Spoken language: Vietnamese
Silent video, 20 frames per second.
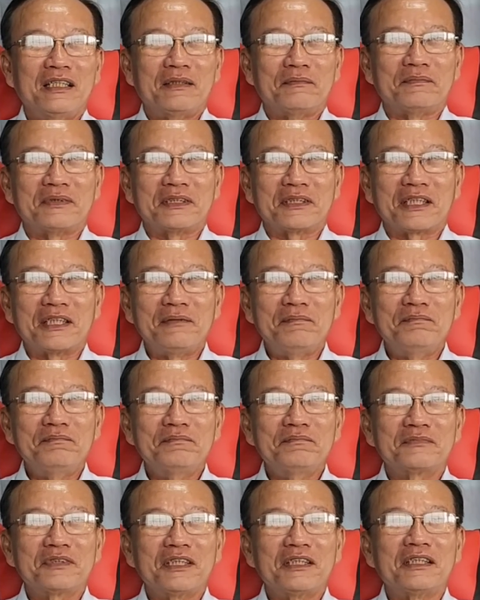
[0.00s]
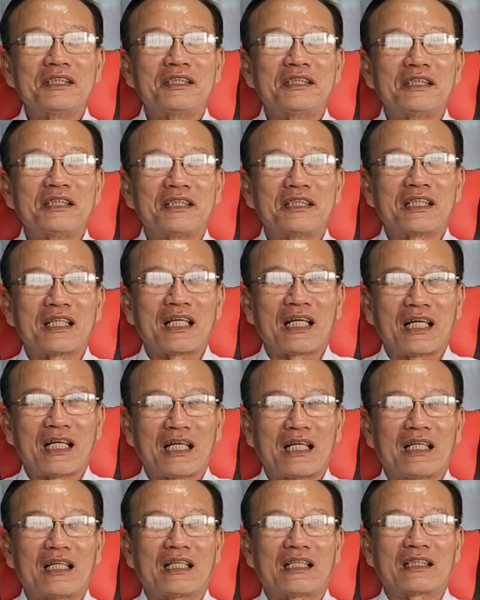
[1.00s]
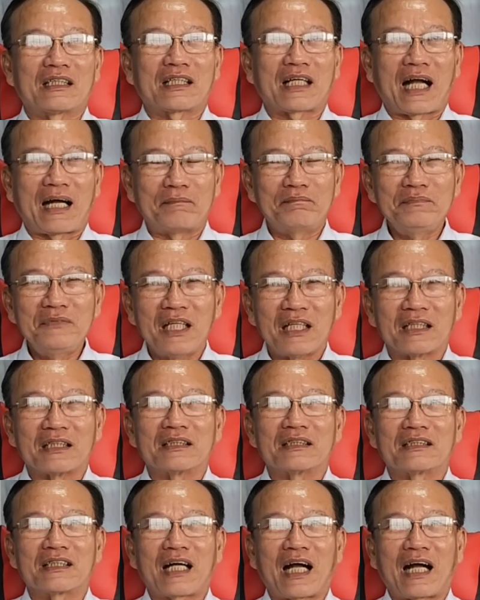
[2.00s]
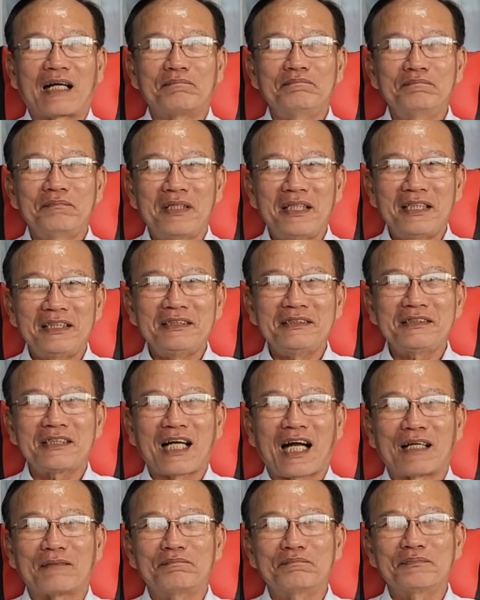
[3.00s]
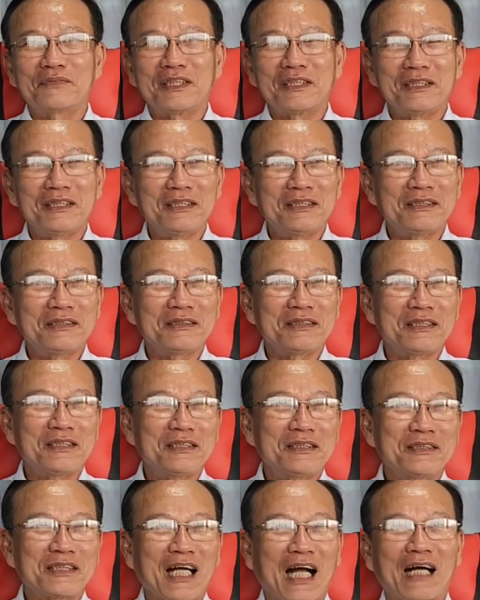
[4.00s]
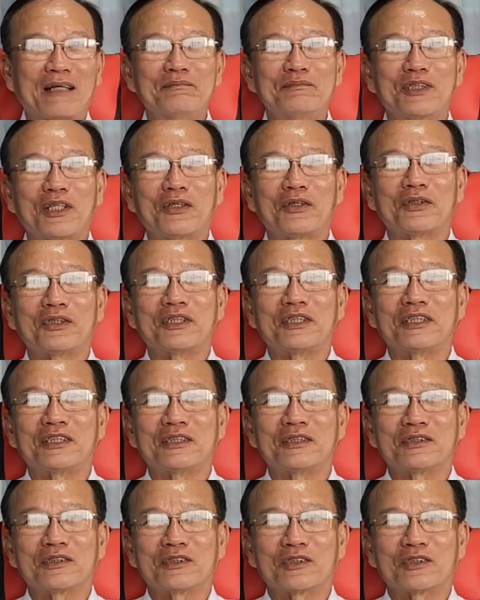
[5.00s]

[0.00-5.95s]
mình kiếm người là cảm nhận cảm mến cảm thương thương cảm rồi